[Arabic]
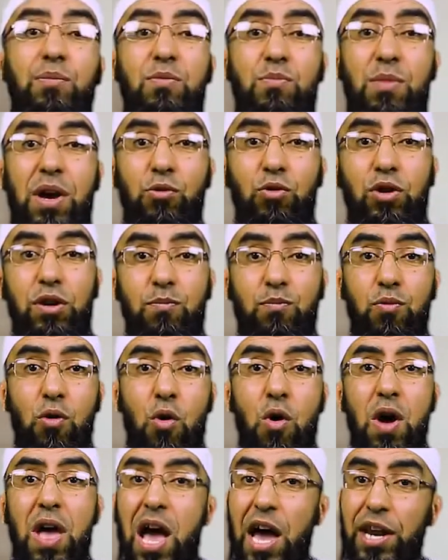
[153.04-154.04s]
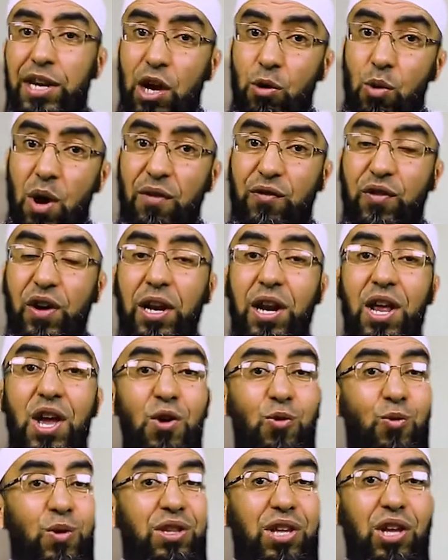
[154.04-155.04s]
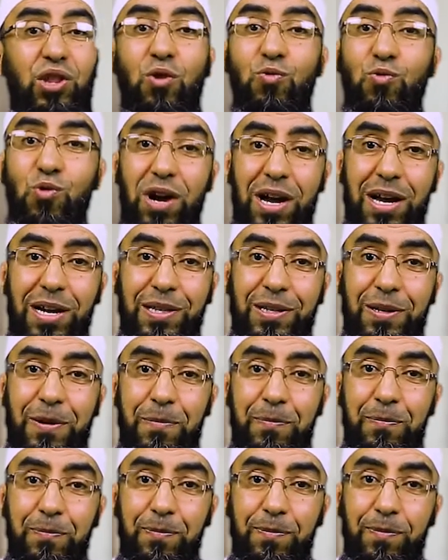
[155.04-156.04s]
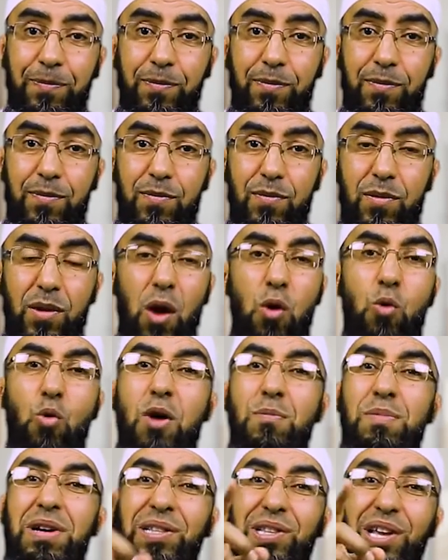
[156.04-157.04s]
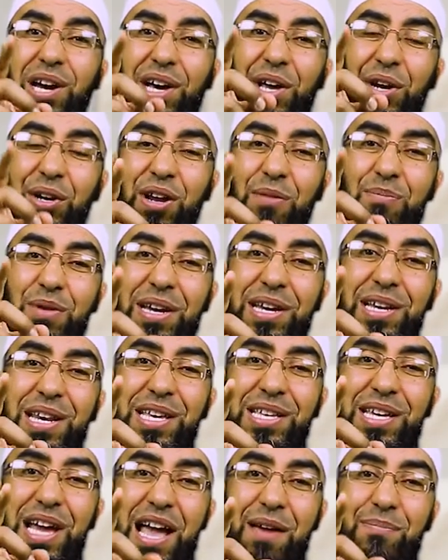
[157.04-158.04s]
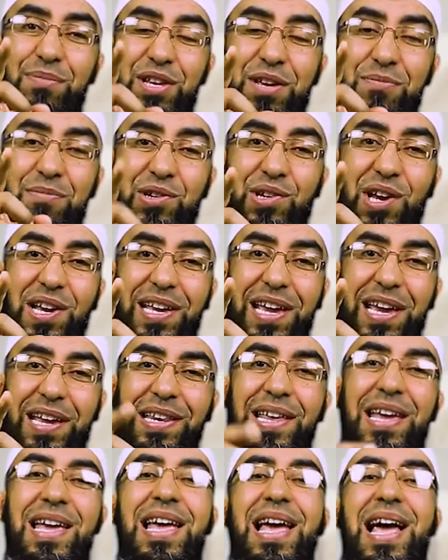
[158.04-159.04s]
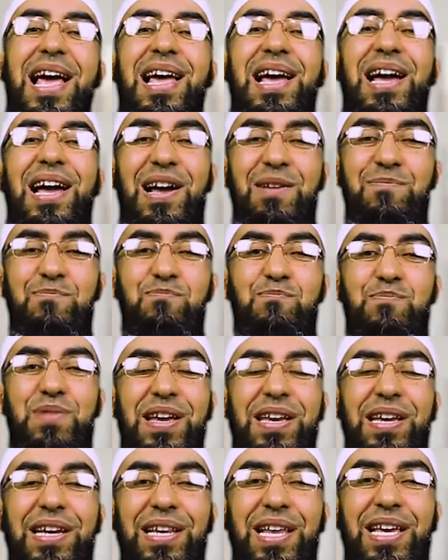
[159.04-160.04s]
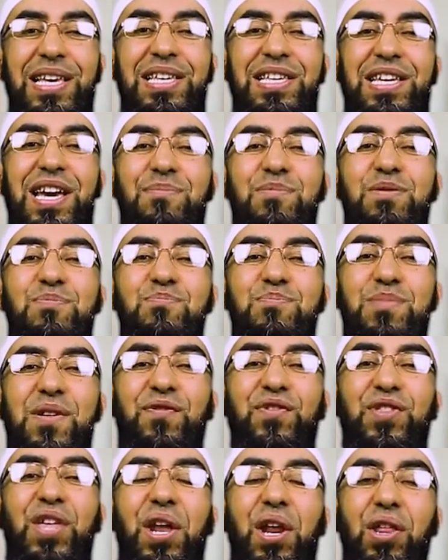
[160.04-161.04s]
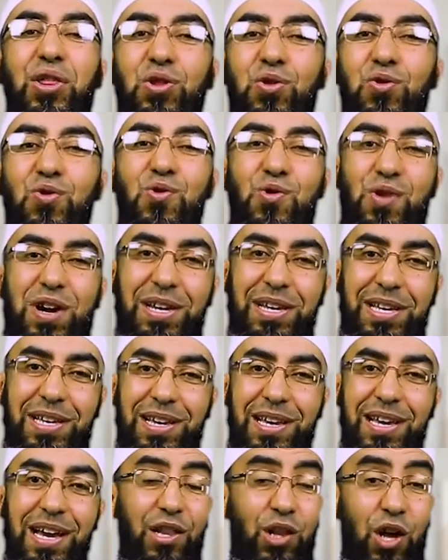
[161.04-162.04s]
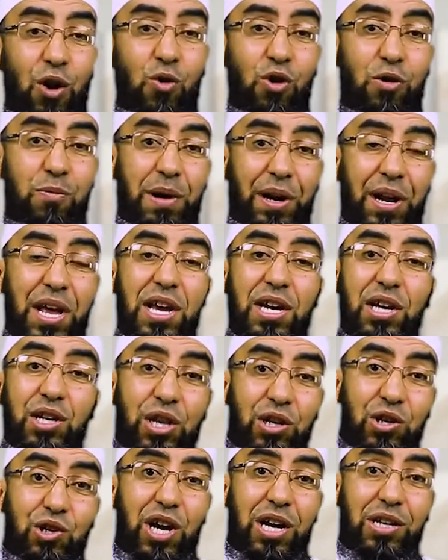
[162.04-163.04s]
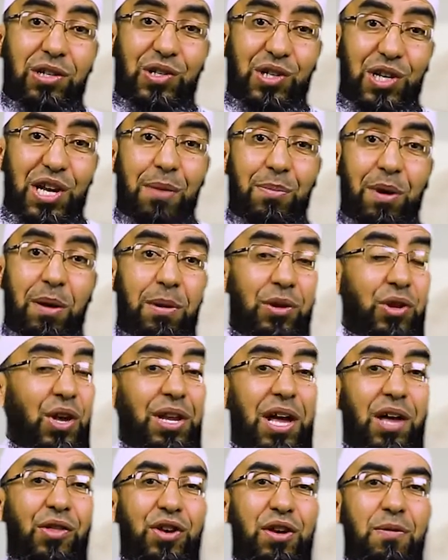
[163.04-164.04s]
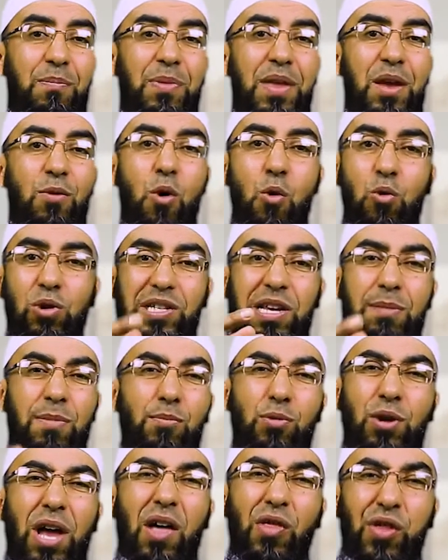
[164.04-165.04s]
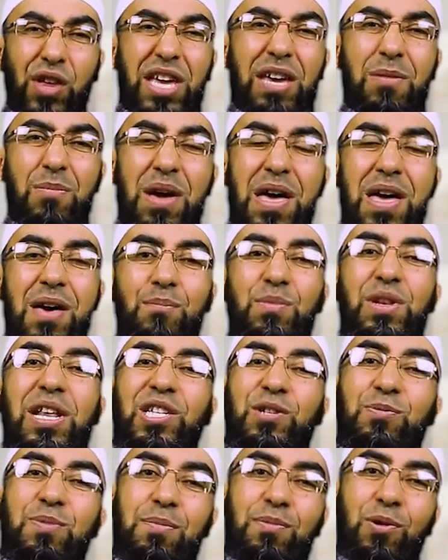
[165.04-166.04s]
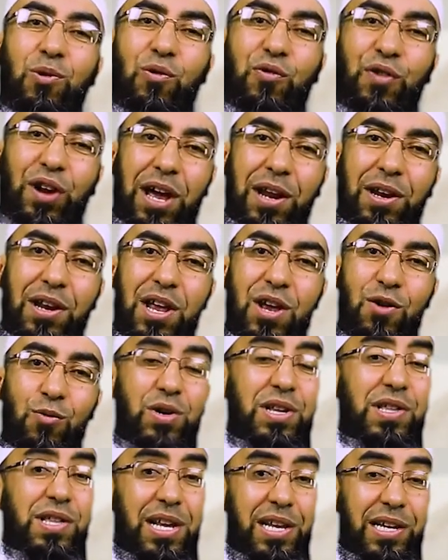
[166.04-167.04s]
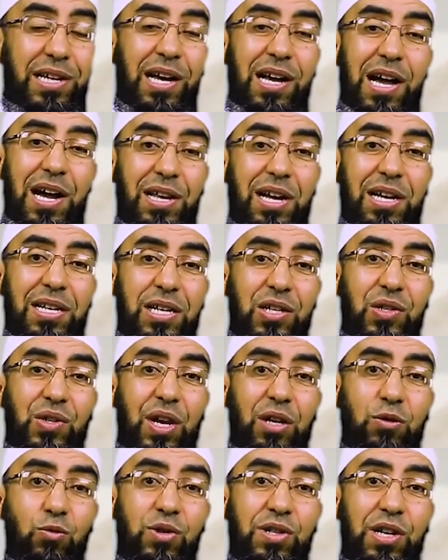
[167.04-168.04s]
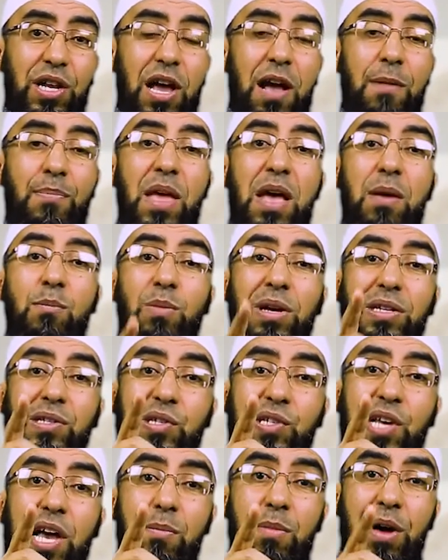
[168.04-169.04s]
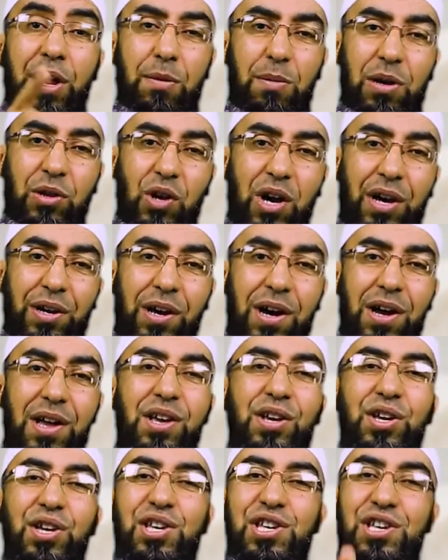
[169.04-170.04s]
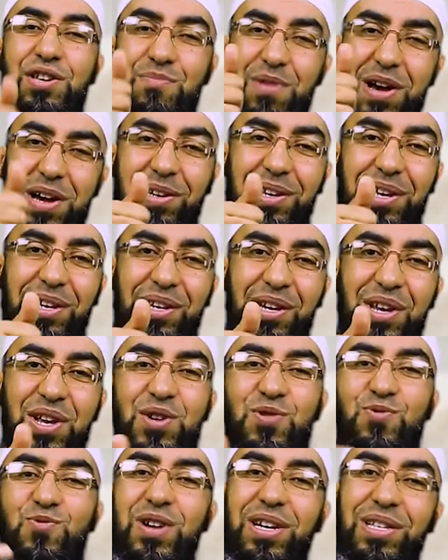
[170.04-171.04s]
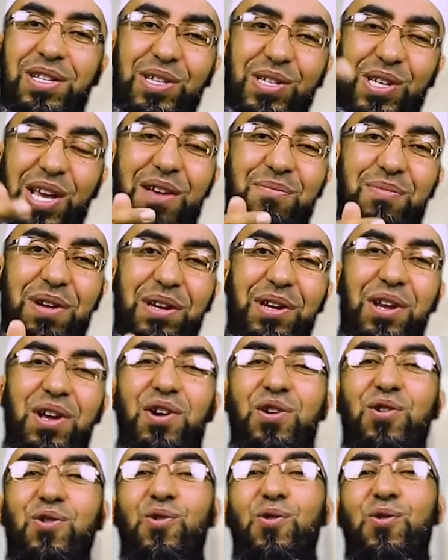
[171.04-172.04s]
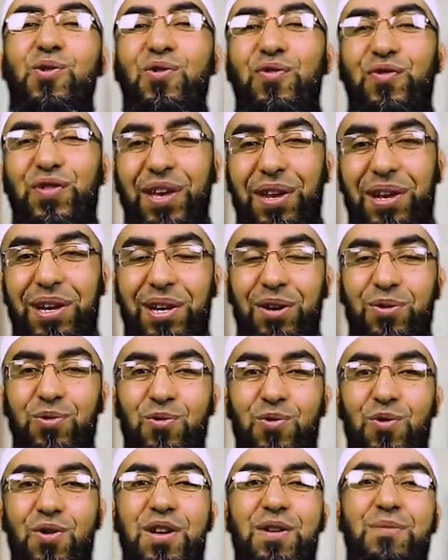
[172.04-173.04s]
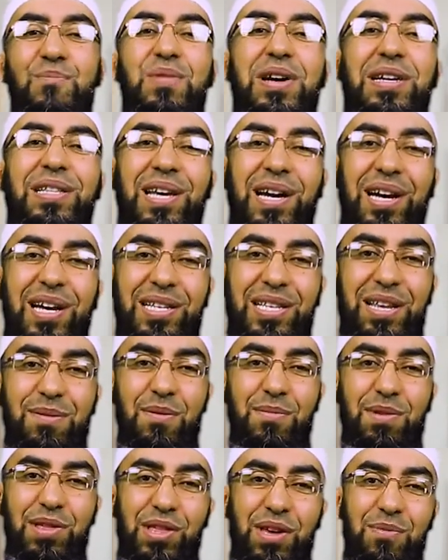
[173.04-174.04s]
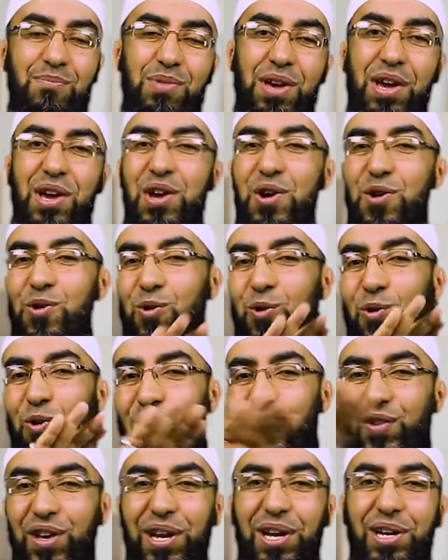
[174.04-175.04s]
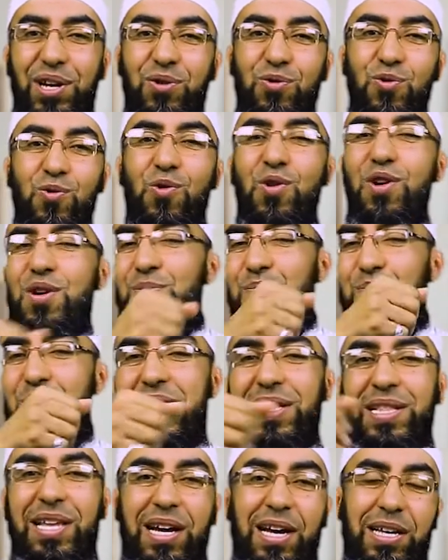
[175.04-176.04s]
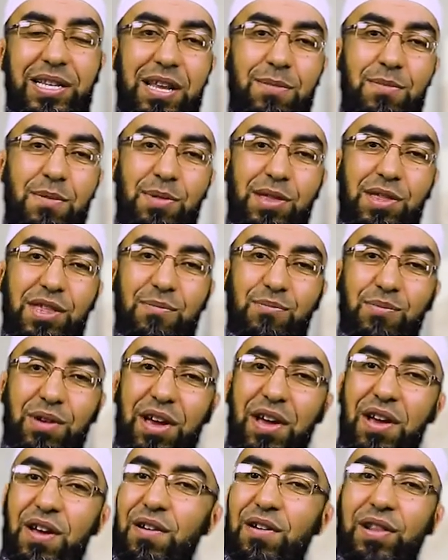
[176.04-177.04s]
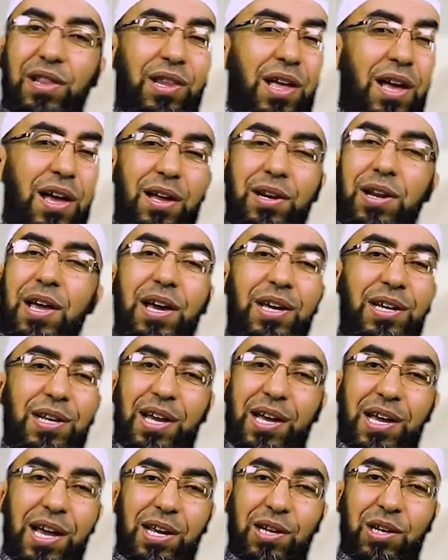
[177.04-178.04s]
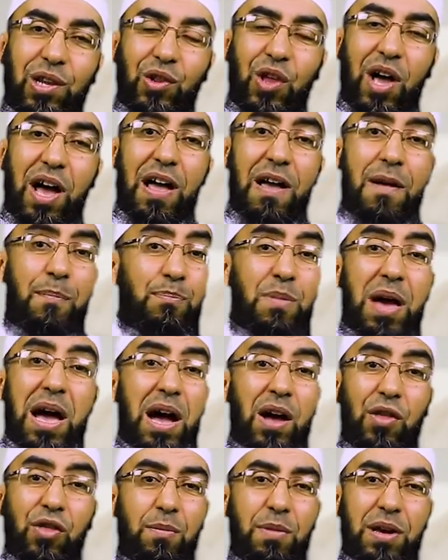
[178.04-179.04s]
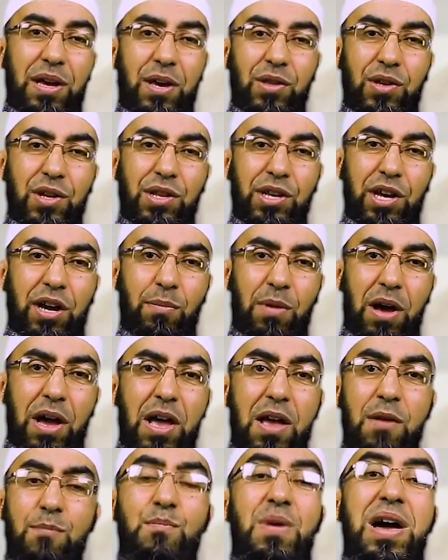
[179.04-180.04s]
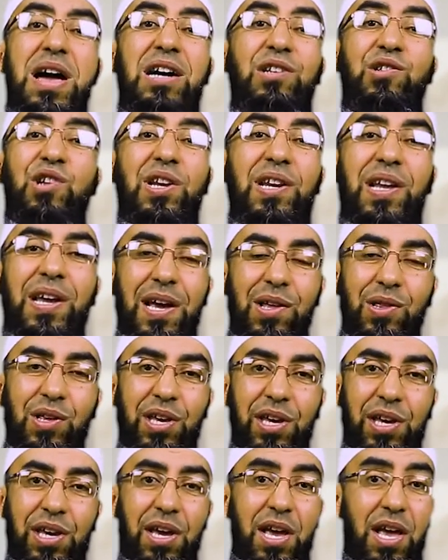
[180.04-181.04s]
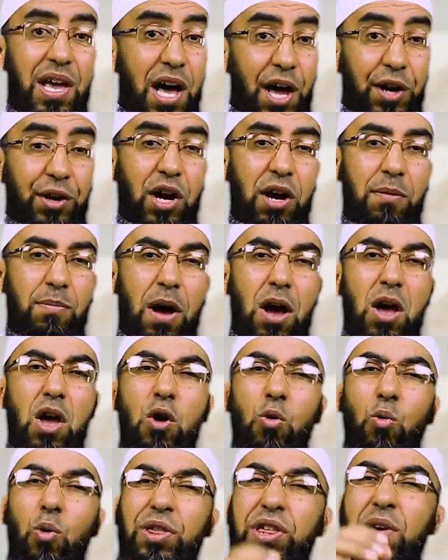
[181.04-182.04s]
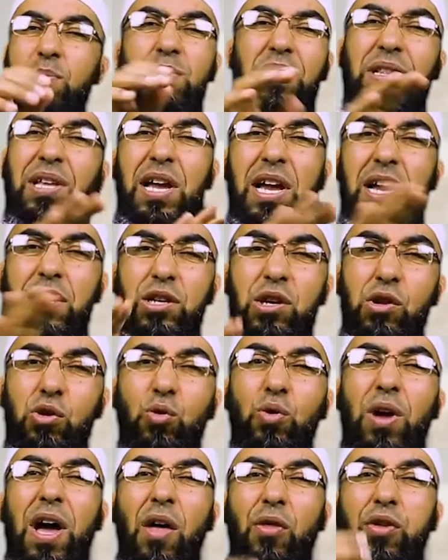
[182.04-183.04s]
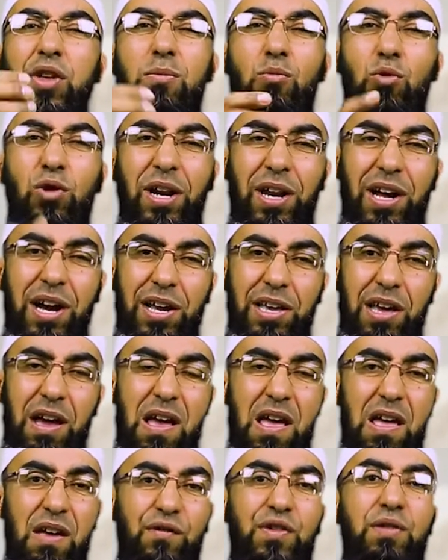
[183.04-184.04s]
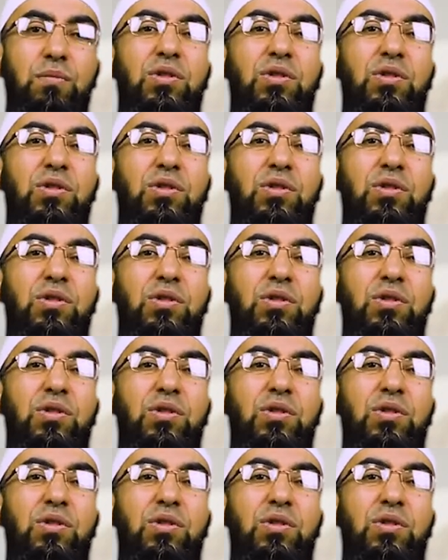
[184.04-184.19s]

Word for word: مما يحب النوافل والتطوعات وما تقرب إلي عبدي بشيء أحب إلي مما افترضته عليه الله أكبر إذا شأن صيام رمضان عظيم وهو سبب عظيم من أسباب الغفران ولذلك قال عليه الصلاة والسلام من صام رمضان إيمانا واحتسابا غفر له ما تقدم من ذنبه غفر له ما تقدم من ذنبه لا, لا إله إلا الله ما أعظم هذه النعمة ما أجل هذه الرحمة وثمة حديث عظيم للغاية في